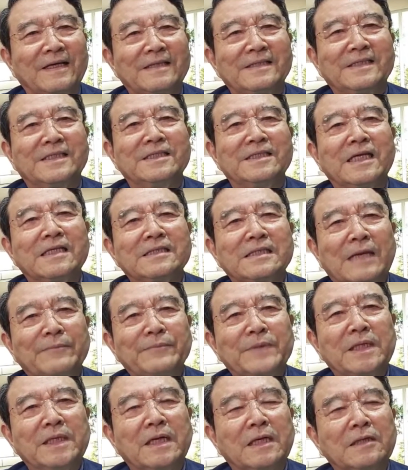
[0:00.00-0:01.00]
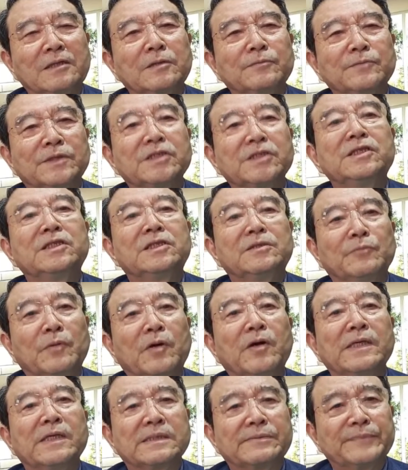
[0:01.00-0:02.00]
지난 3년간 그럼 저희들은
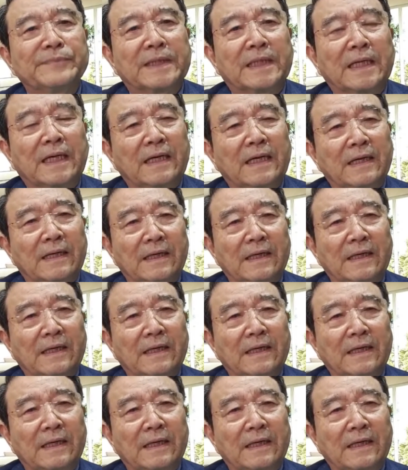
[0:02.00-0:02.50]
뭐 했습니까?